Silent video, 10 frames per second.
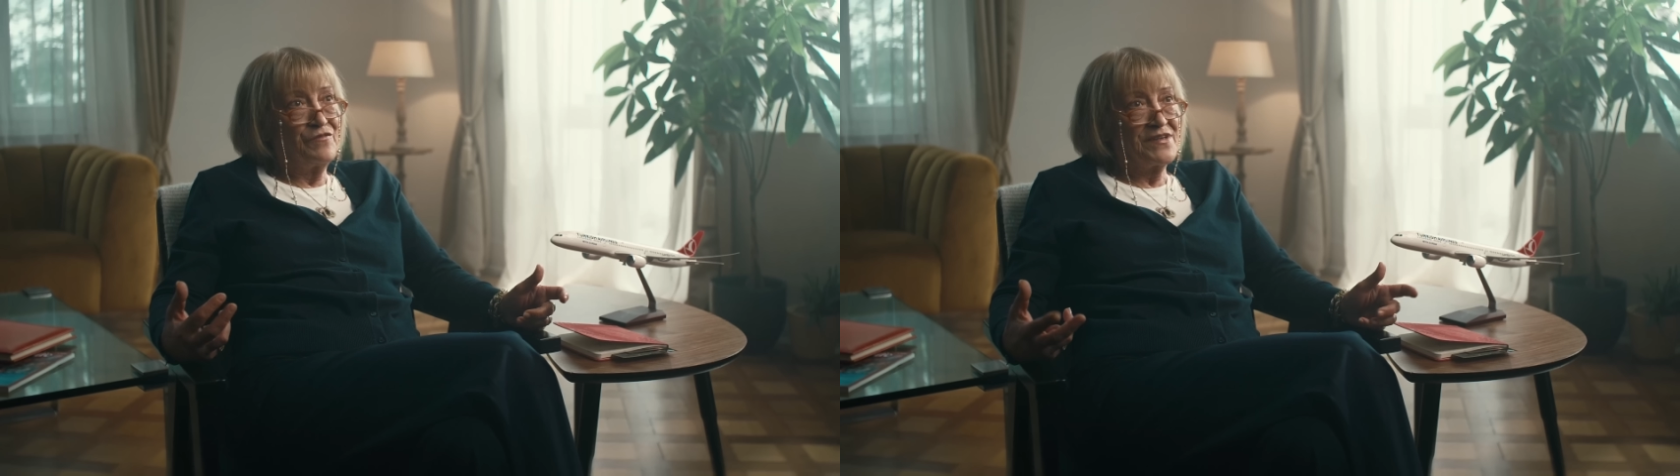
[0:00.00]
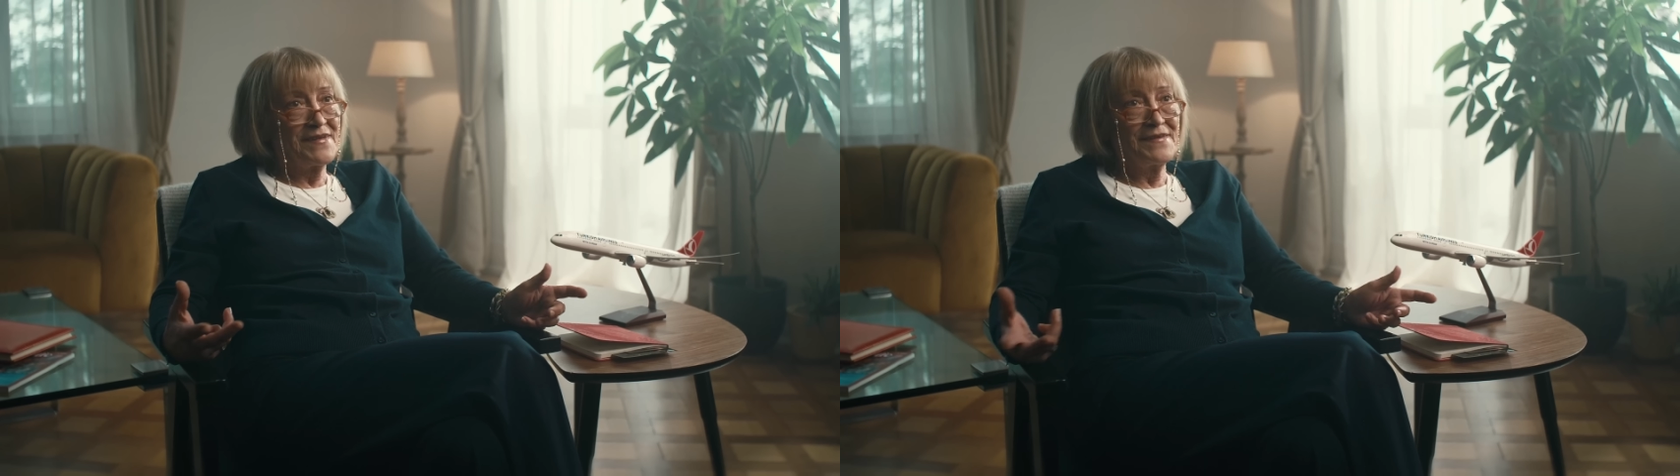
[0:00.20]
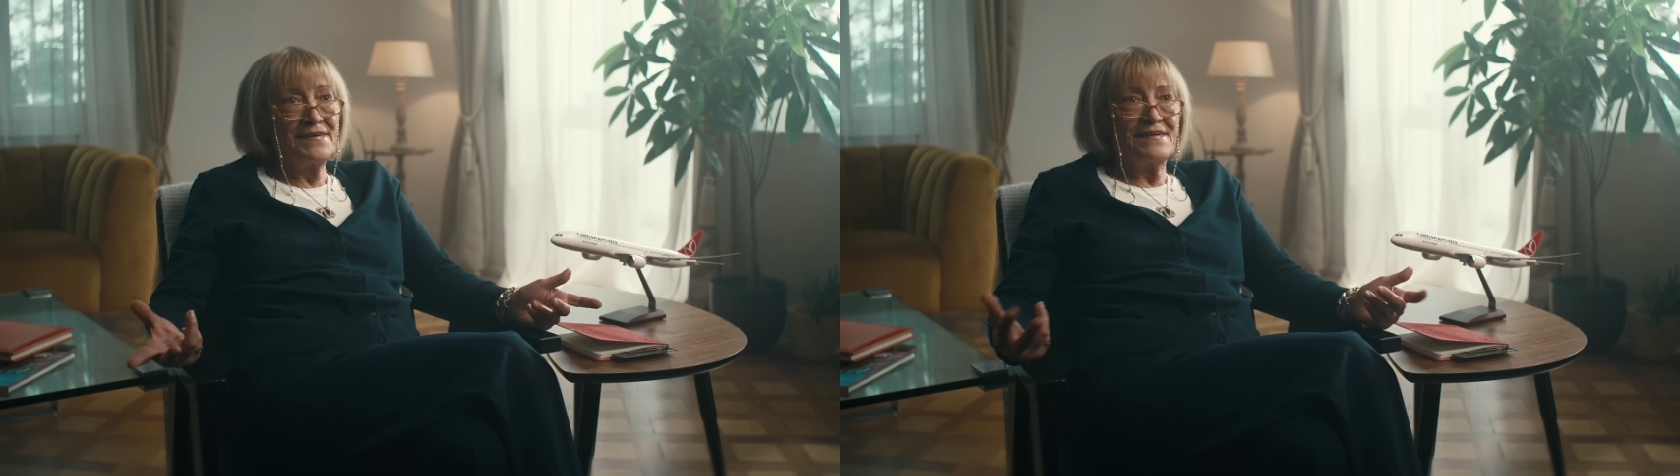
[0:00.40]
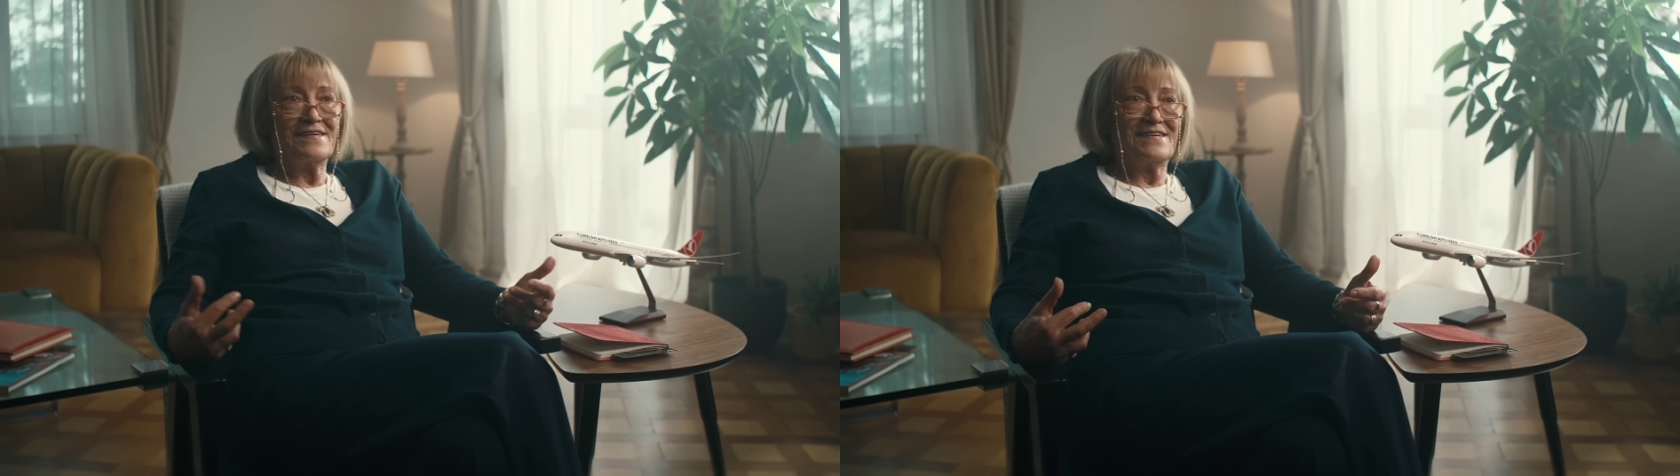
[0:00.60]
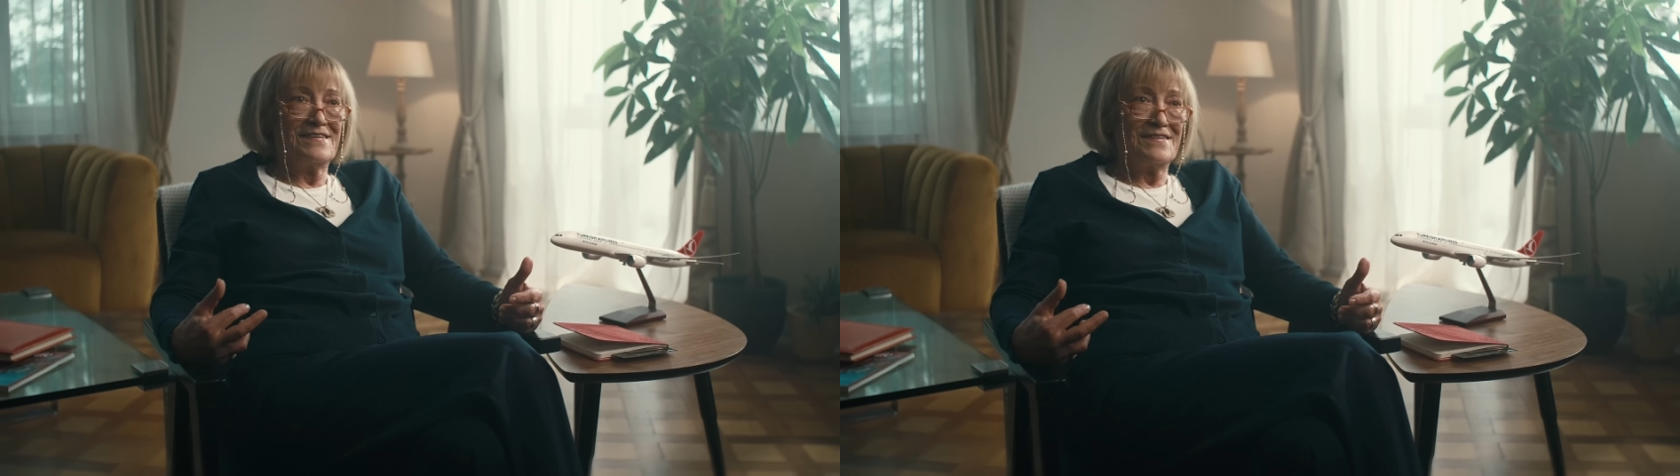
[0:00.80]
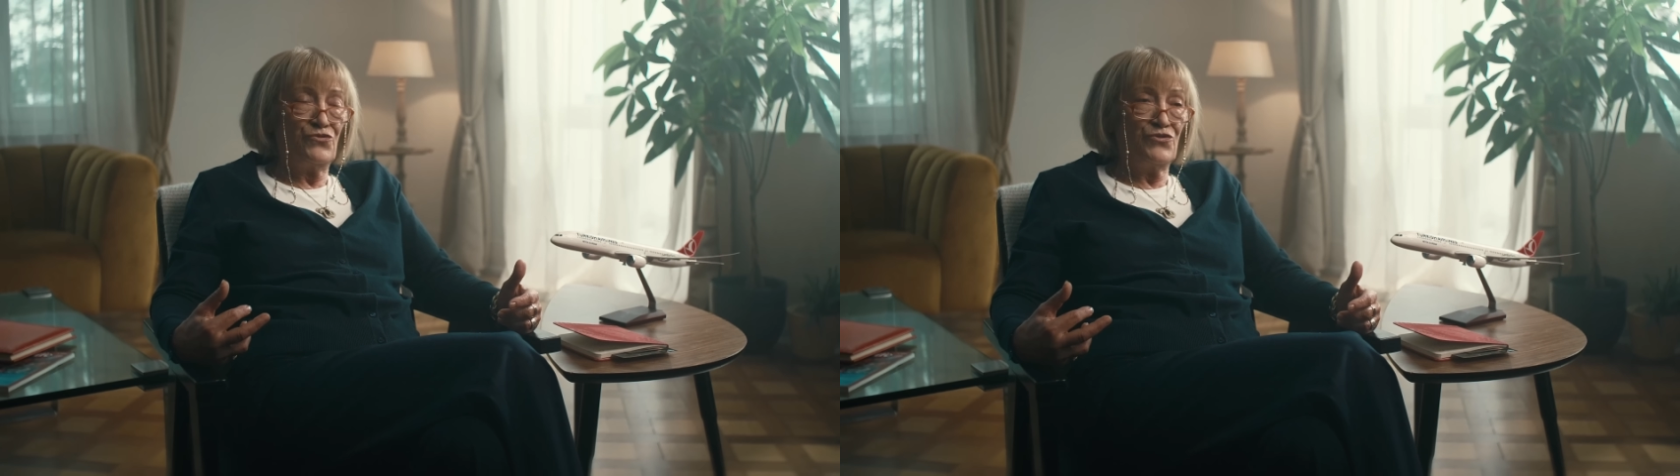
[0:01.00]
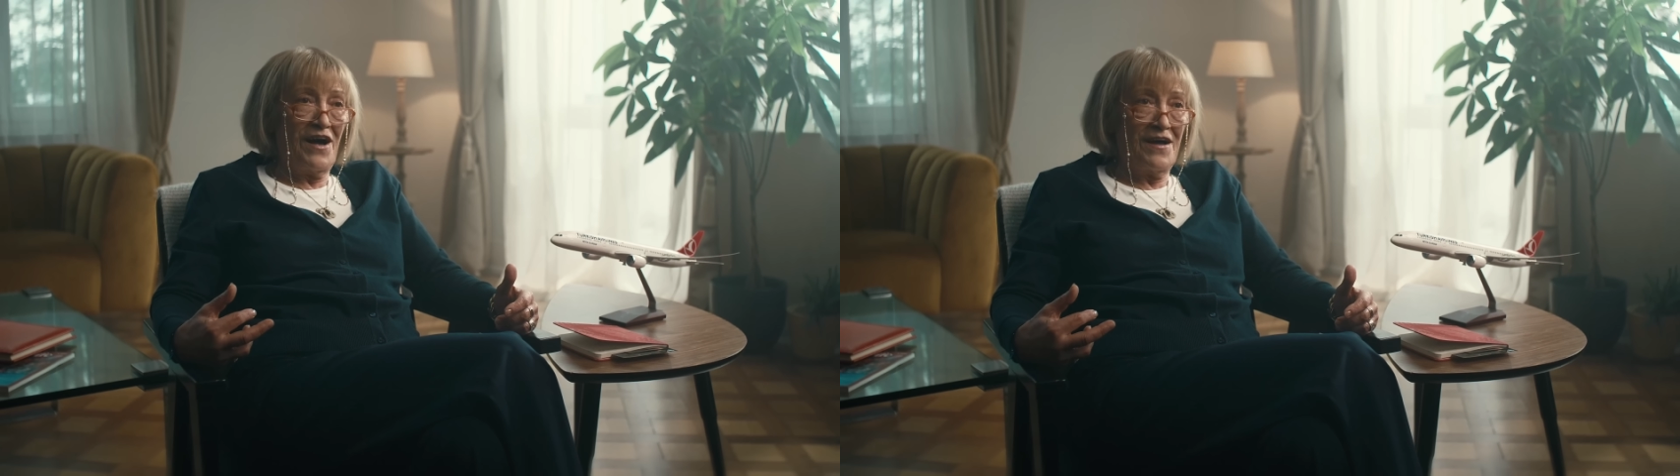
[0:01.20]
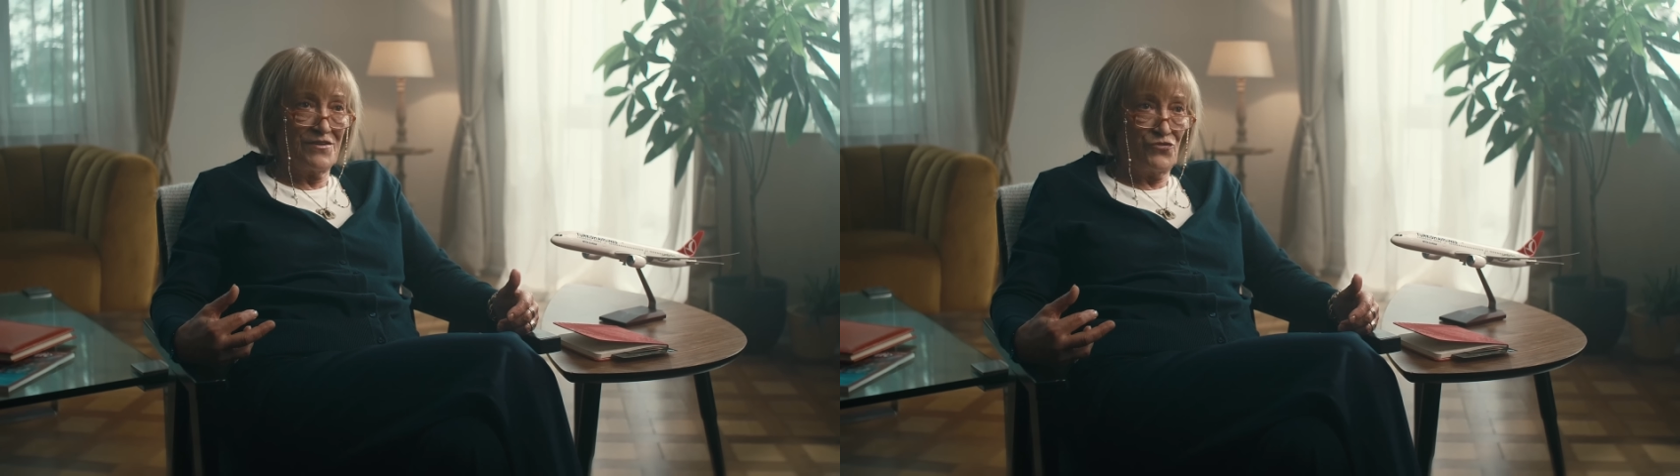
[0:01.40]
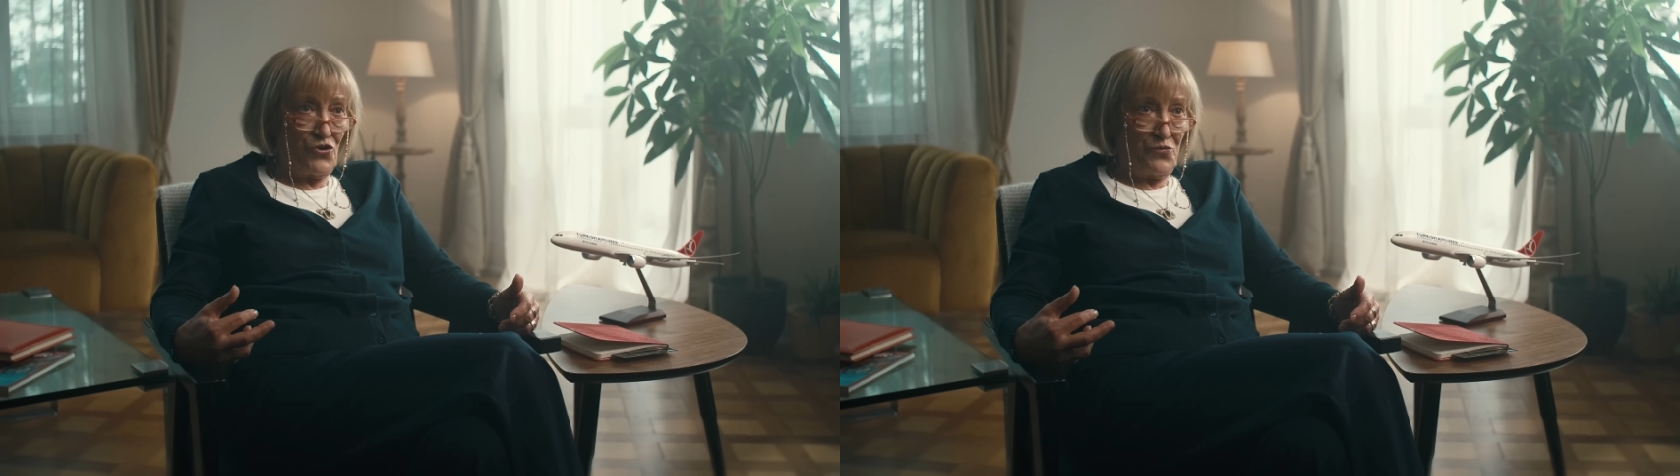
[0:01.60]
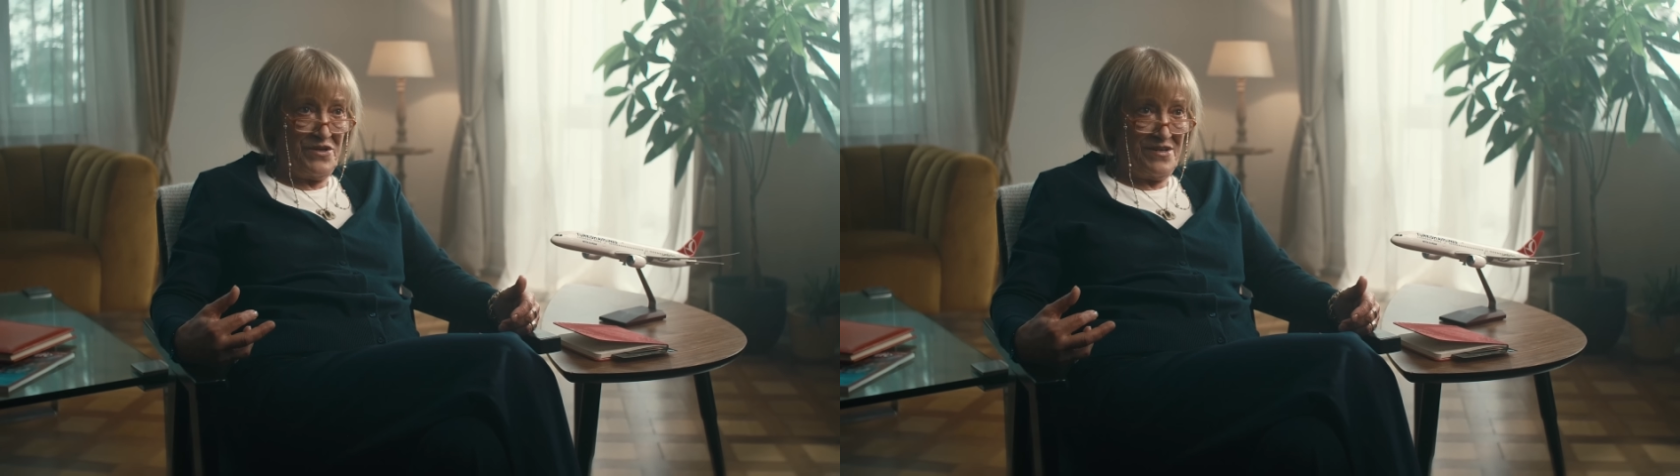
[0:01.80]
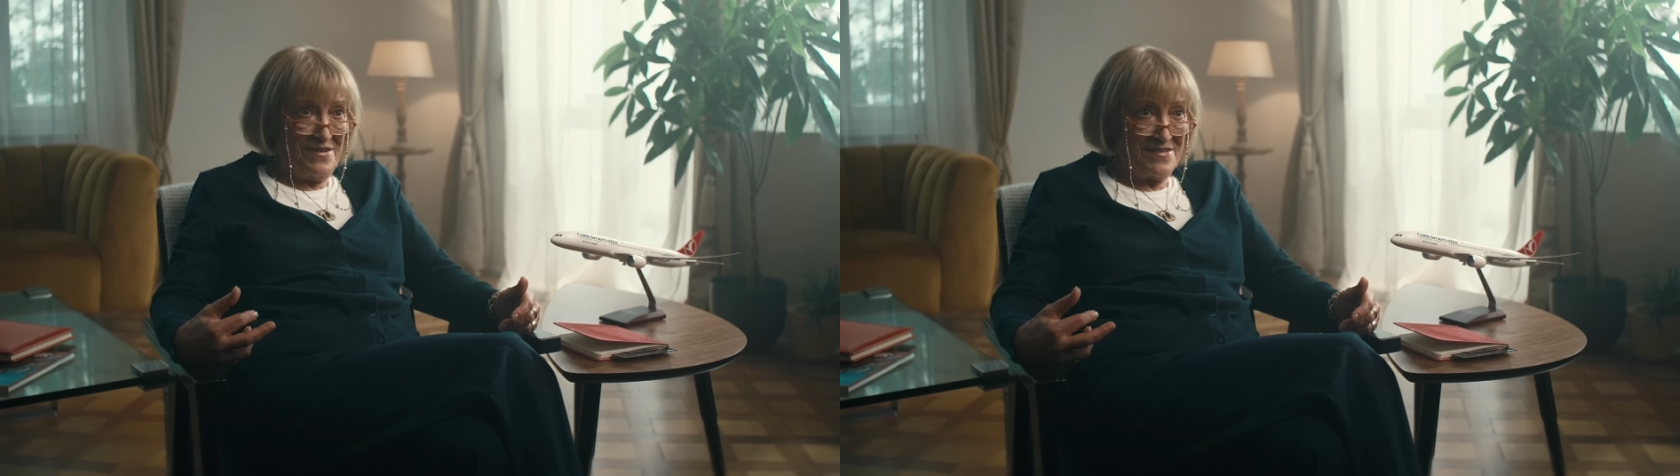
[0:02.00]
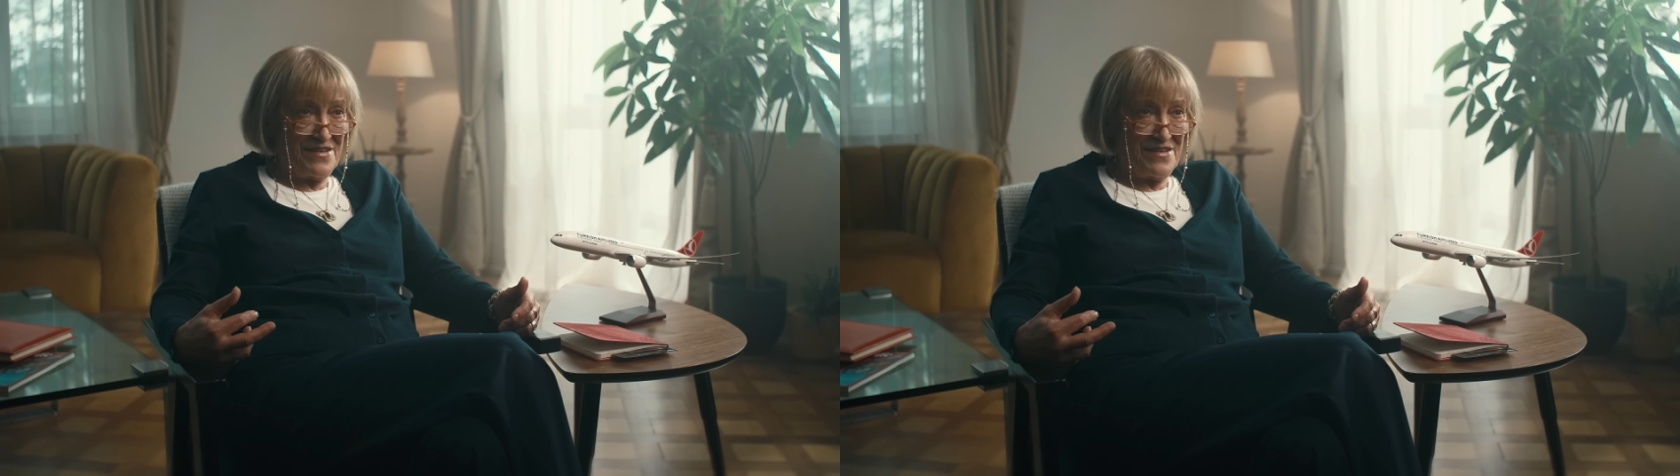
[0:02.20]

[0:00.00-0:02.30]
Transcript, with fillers: Vatanı dünyanın dört bir